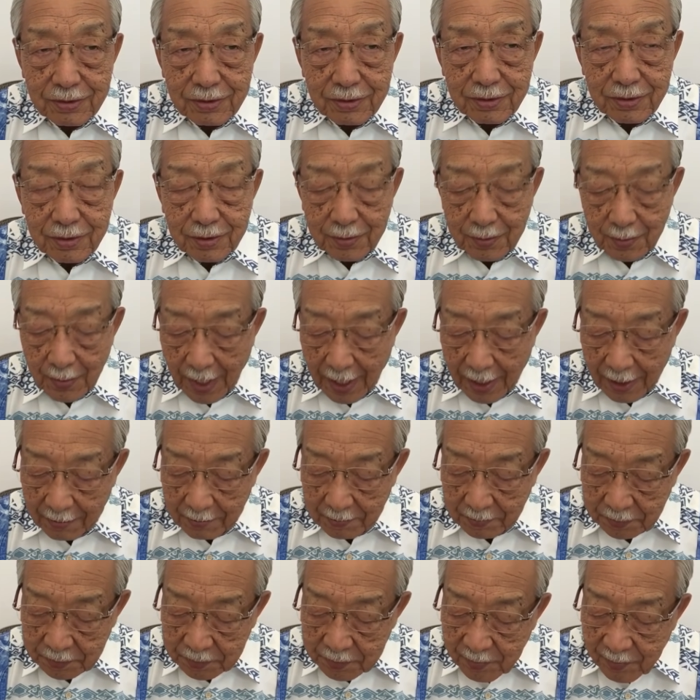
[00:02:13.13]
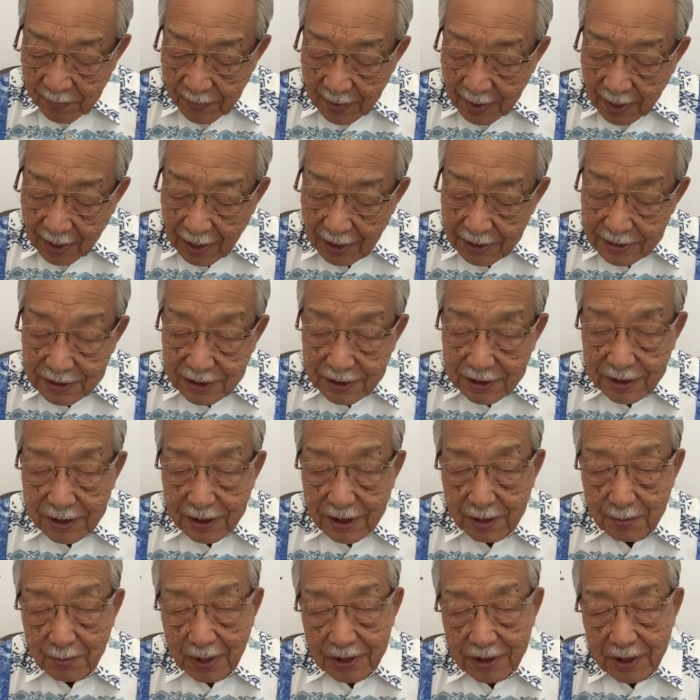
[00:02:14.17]
る、まあ、会社で言え
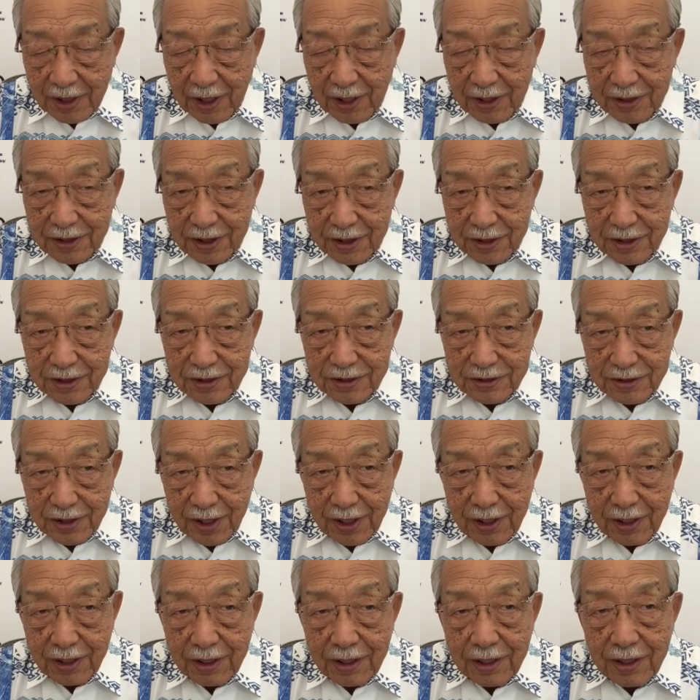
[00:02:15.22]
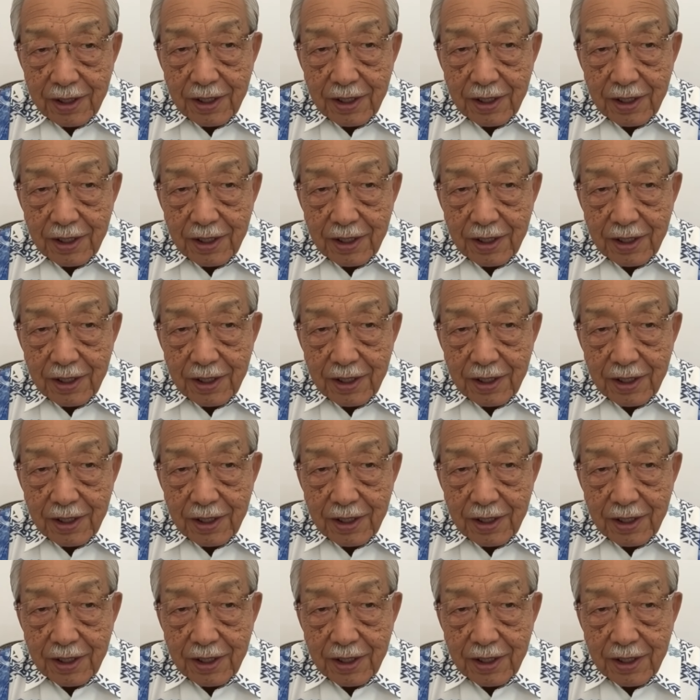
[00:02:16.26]
ば手形ですね、